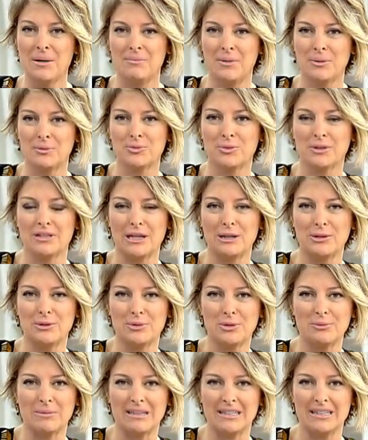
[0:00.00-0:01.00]
موضوعنا
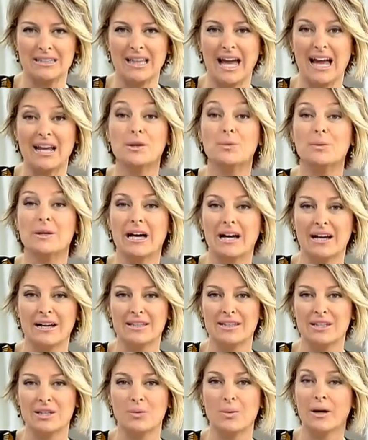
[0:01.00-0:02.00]
اليوم اكيد عن
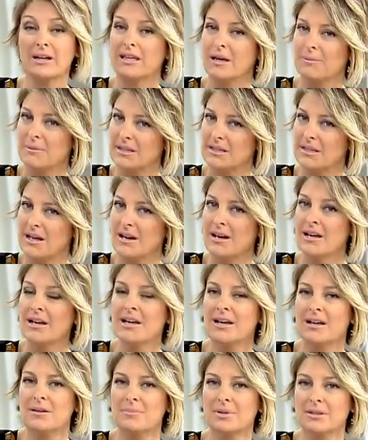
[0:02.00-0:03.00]
الوقايه وكمان
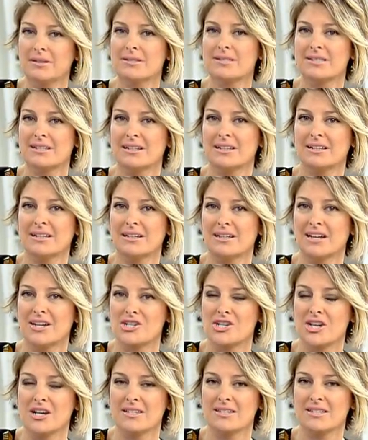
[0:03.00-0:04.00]
بخص
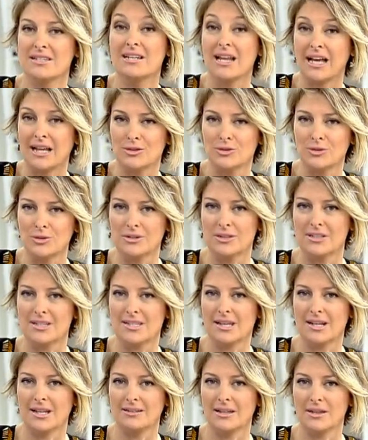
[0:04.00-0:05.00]
الاشخاص اللي عندهم
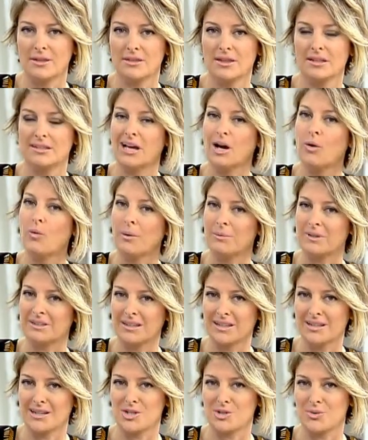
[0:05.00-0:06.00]
سرطان ثدي او عم
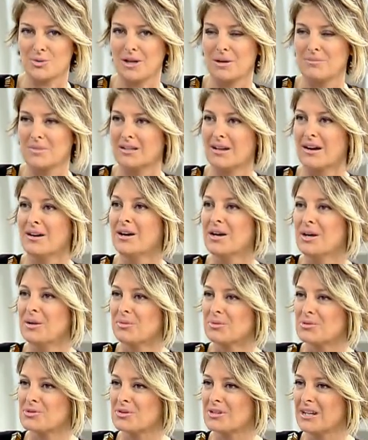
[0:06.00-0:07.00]
يتعالجوا كمان
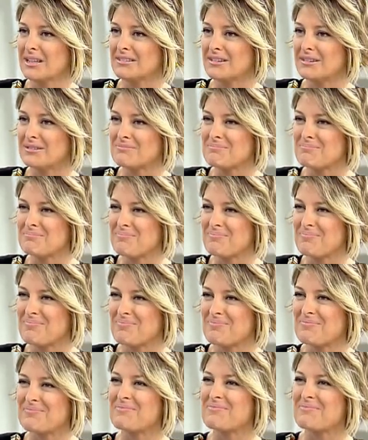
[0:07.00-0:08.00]
بونجور جندا هاي
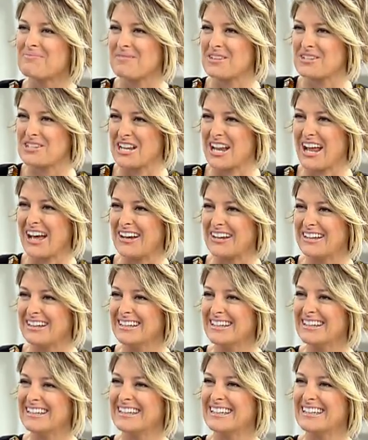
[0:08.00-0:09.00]
كيف كتيرنا ماشي
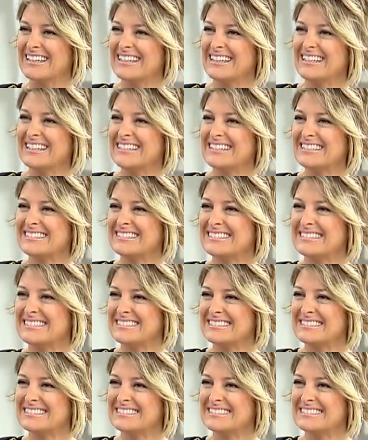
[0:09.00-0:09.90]
الحال أه بنضوي كثير